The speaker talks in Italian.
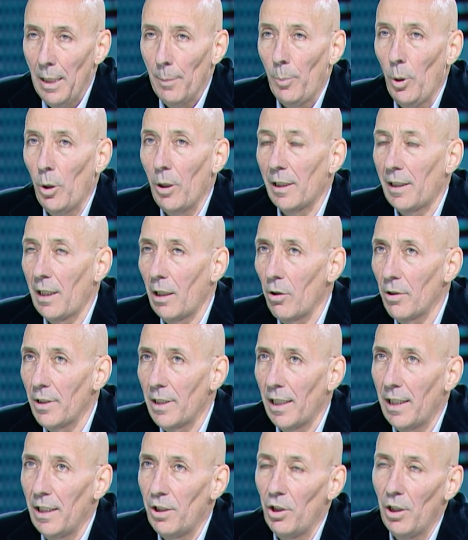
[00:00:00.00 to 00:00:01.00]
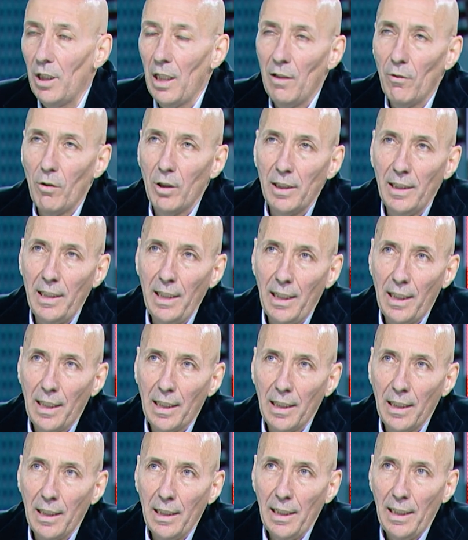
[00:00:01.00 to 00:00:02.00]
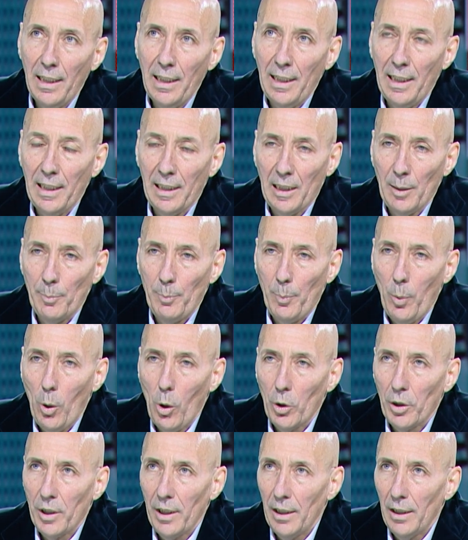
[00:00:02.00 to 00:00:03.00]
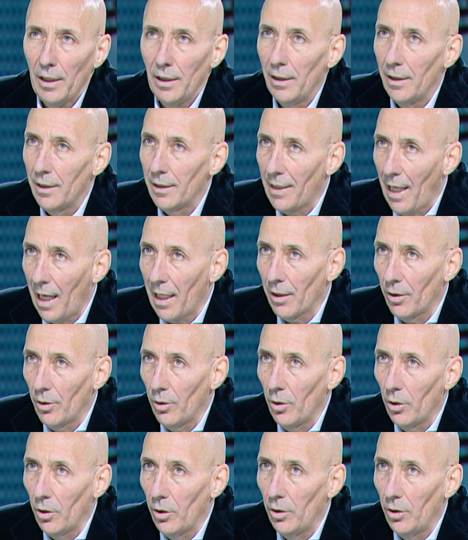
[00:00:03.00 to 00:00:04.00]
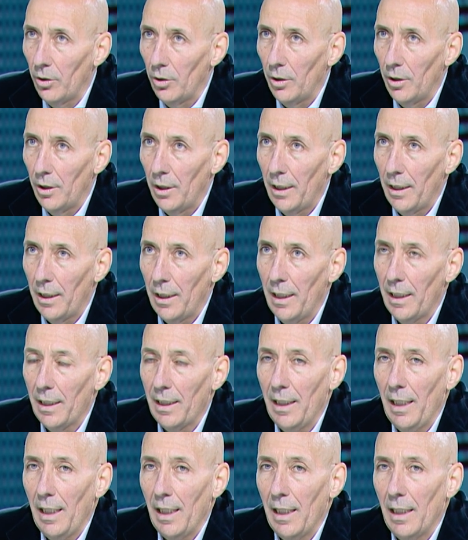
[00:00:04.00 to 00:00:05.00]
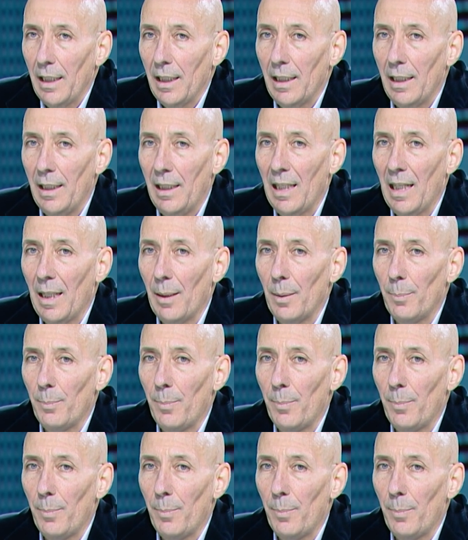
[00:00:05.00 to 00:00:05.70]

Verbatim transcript: Poi un'altra cosa che ci tenevo a dire e che pochi sanno è che la